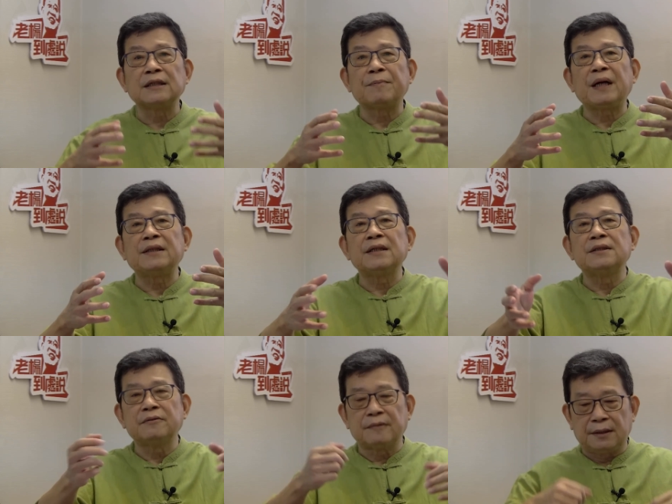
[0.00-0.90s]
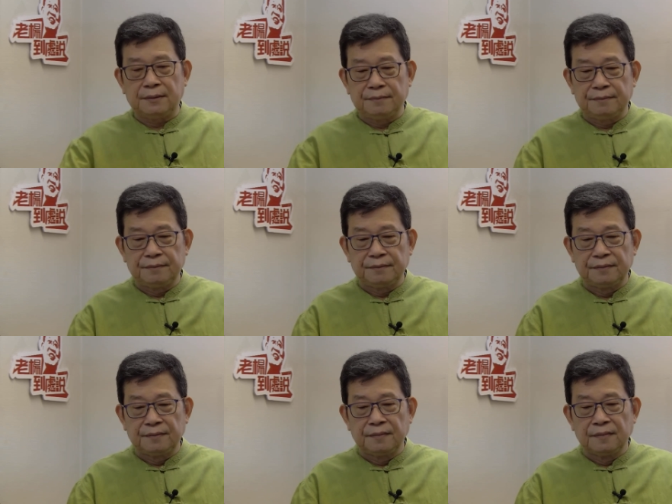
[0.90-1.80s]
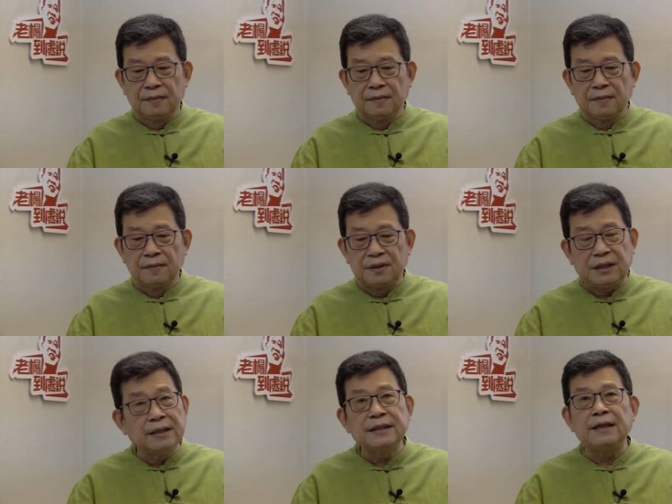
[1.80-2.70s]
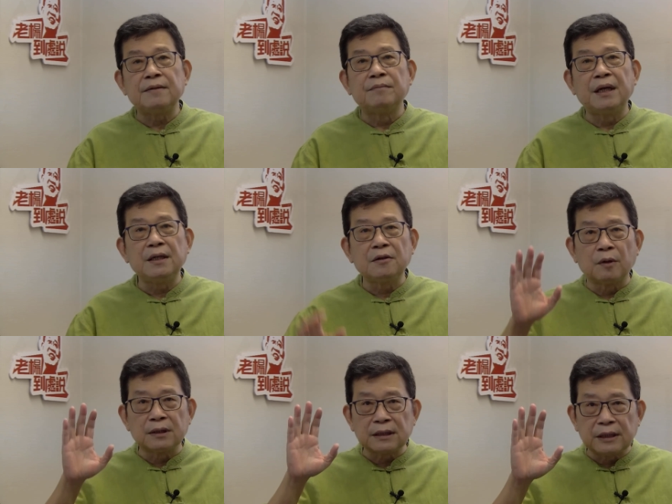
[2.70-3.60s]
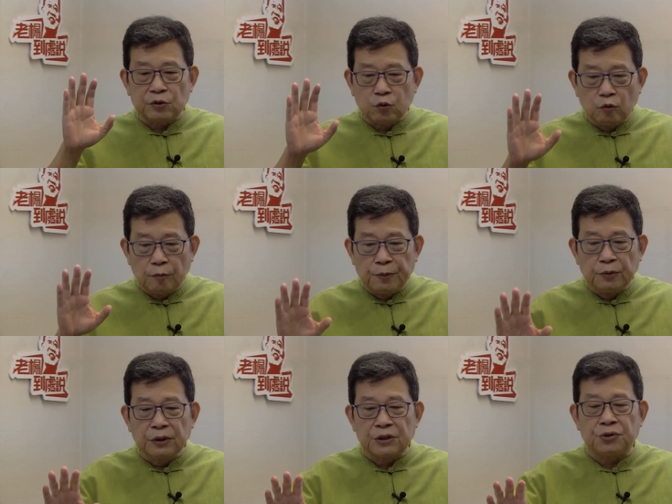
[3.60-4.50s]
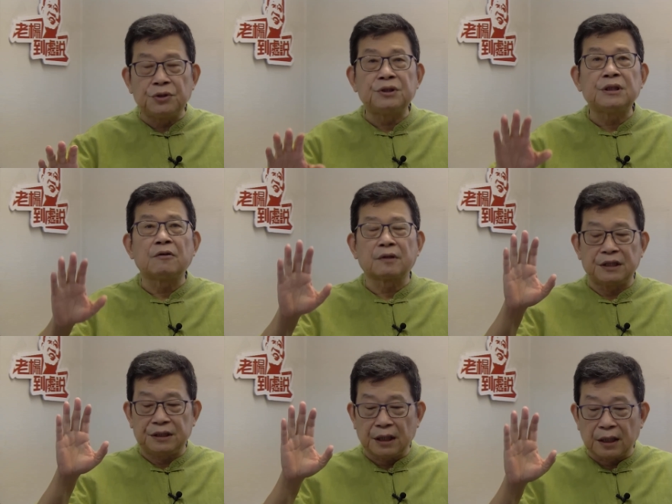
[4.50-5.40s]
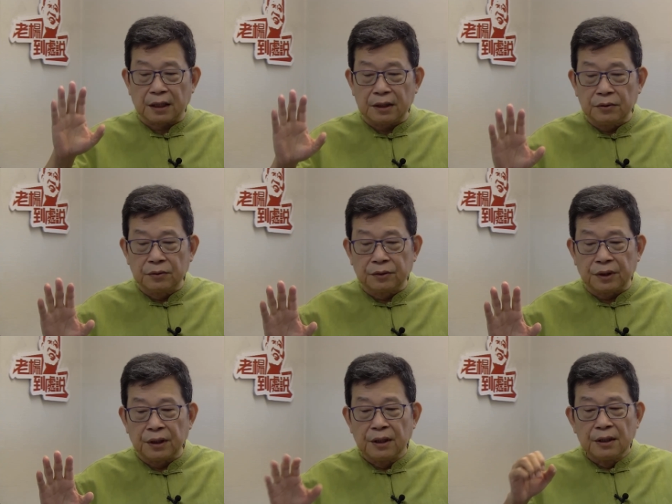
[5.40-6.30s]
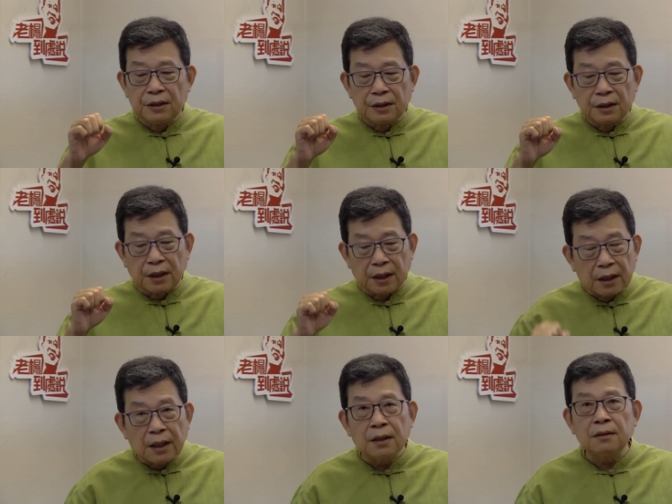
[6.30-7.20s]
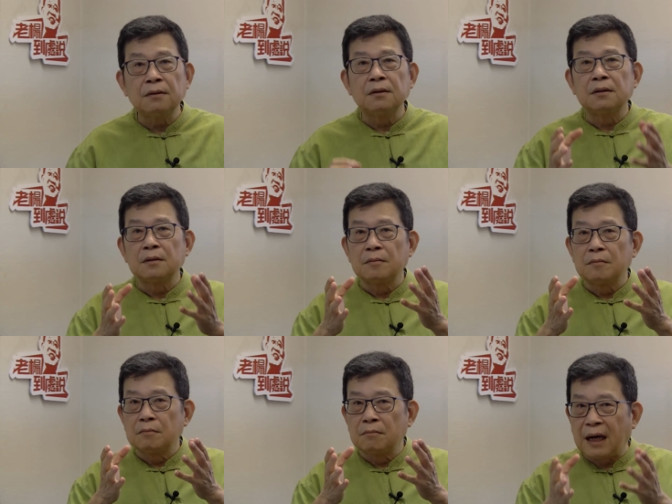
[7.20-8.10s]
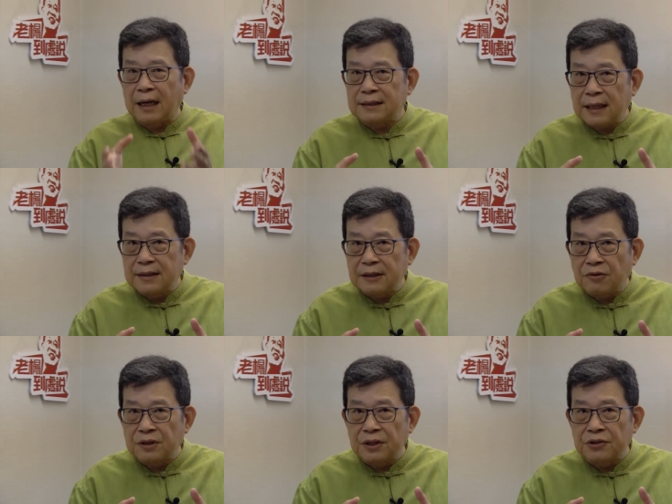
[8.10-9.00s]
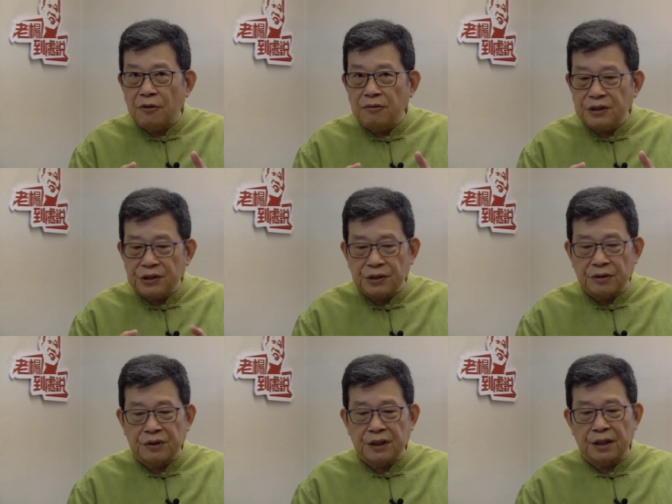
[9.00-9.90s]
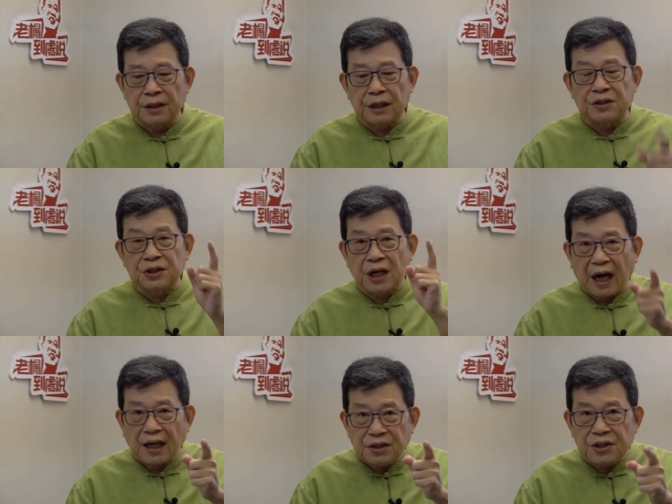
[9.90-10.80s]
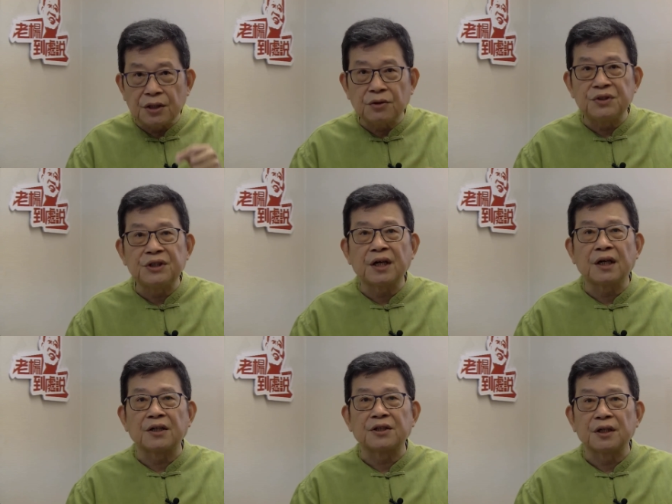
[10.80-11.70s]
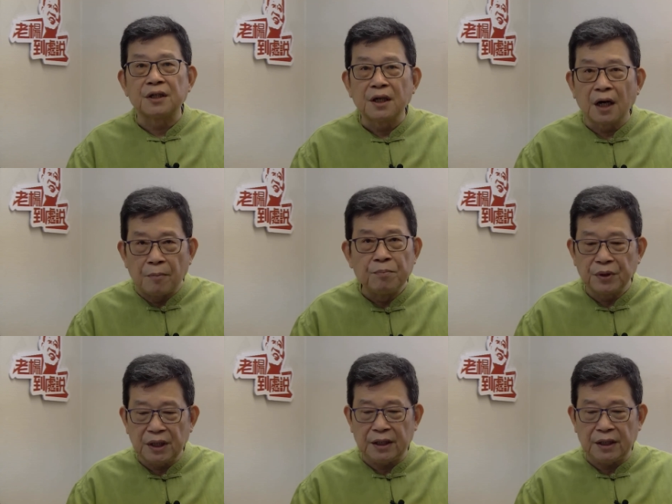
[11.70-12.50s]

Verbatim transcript: 定心丸。现在美国正在逐步的取消给香港的优惠，可能马上造成的冲击是有限，但长期对香港是很不利的。